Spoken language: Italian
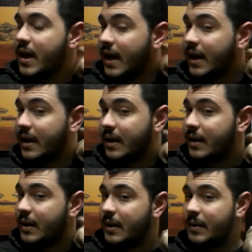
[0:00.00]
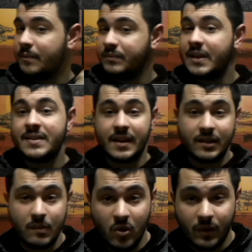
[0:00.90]
eh, nel
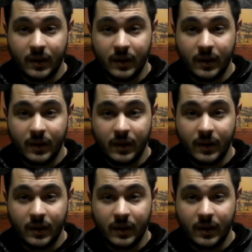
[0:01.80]
settimo,